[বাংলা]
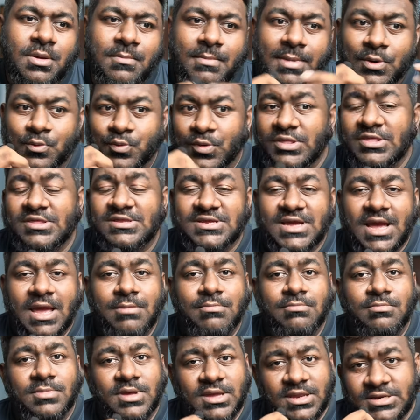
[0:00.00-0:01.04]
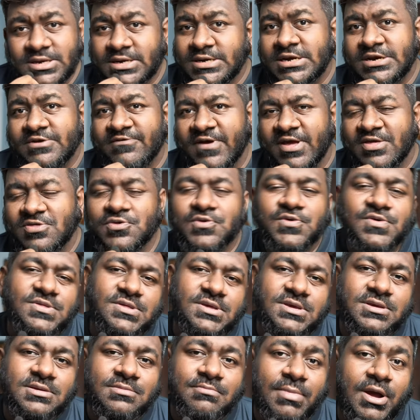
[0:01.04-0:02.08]
বাট উইথ টাইম ইন্টারনেট ফাস্ট
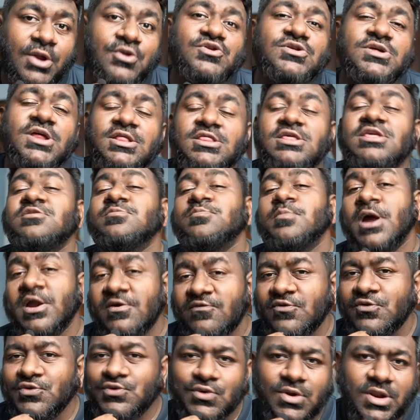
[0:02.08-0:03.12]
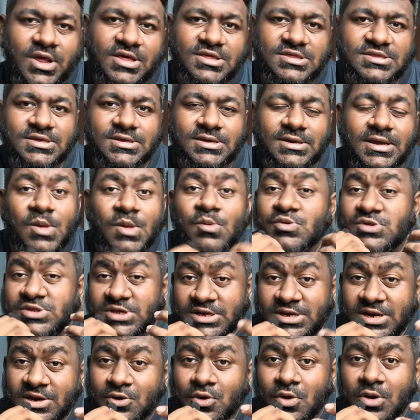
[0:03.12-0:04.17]
হয়েছে মানুষের হাতে স্মার্টফোন চলে আসছে এবং
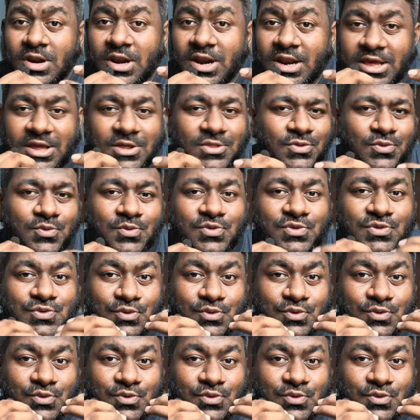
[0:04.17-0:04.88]
সেটার কল্যাণে কিন্তু